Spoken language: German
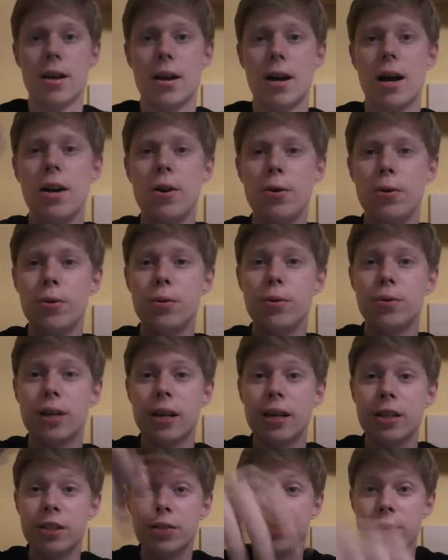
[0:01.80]
Hallo und
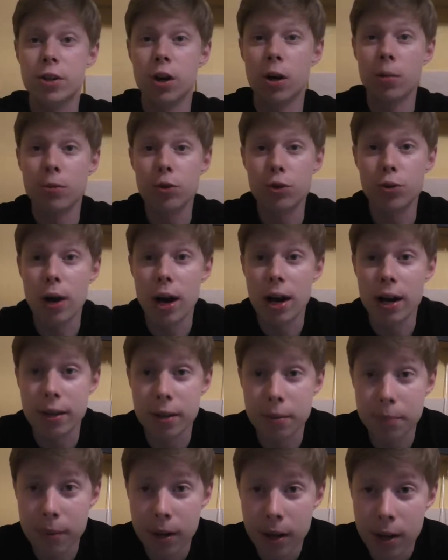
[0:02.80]
herzlich willkommen zu
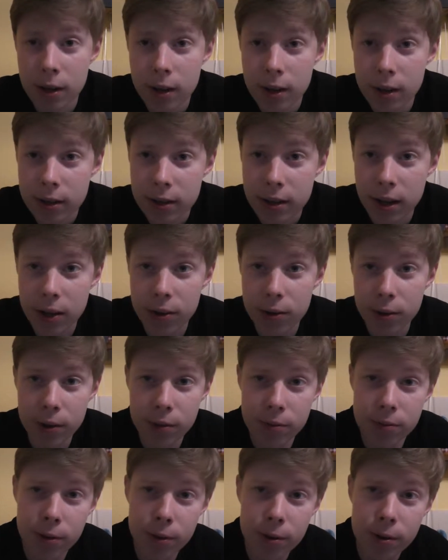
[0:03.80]
einem, einer
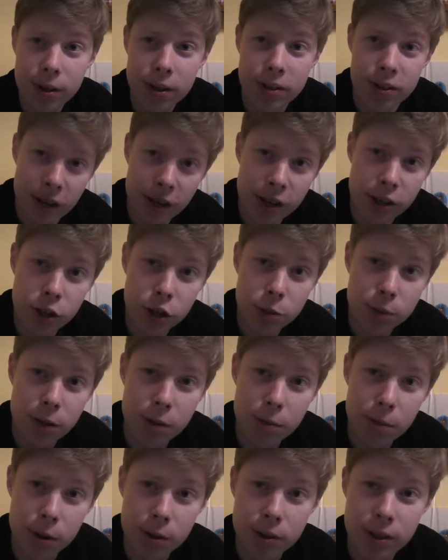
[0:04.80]
neuen Folge des Alte
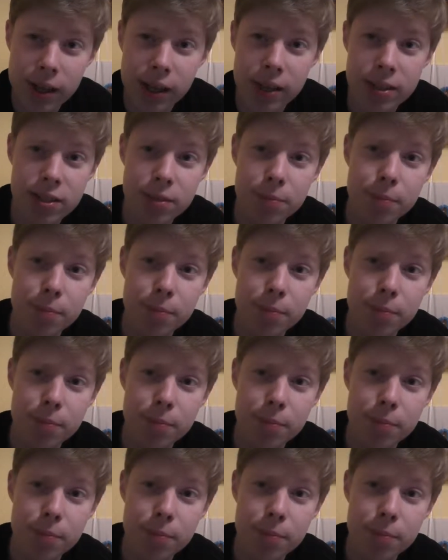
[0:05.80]
Spiele Podcasts.